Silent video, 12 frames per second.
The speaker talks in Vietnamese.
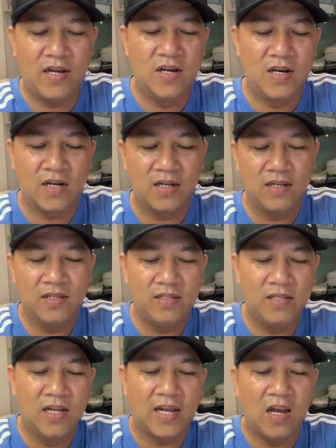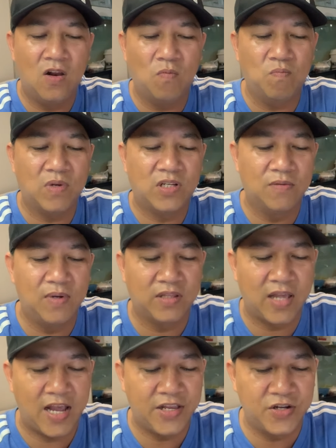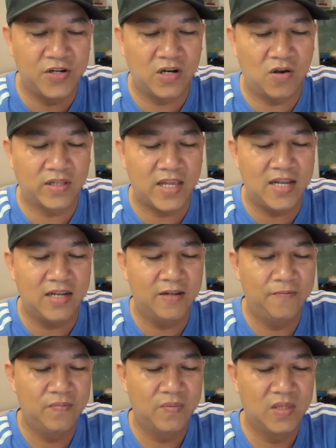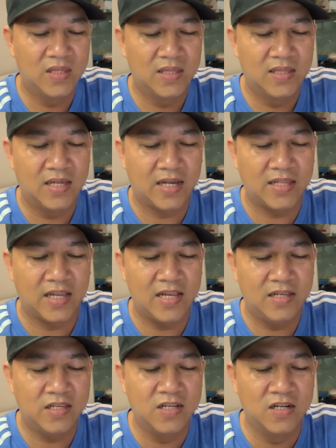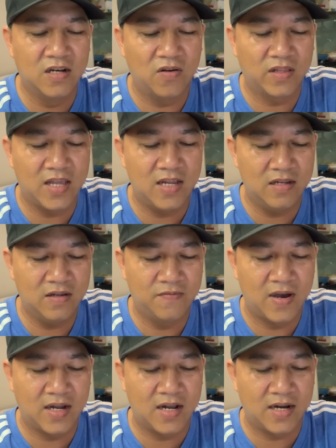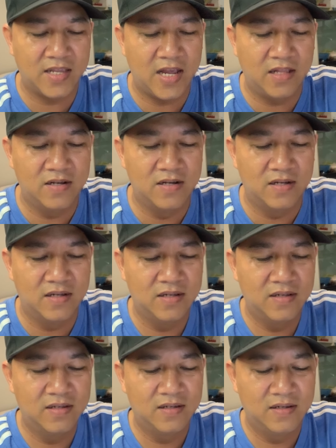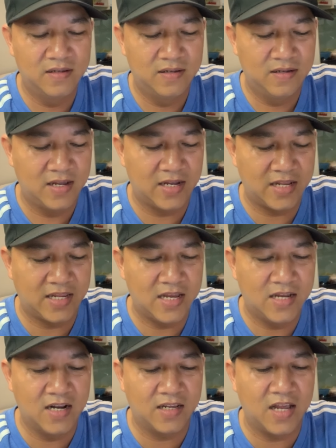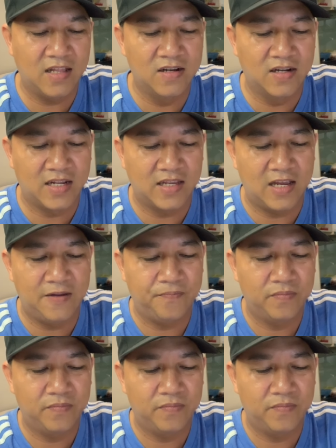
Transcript: được những cái lúc mà sư minh tệ chưa nổi tiếng các anh chị chưa nổi tiếng và rất là dễ thương các anh chị rất dễ thương các anh chị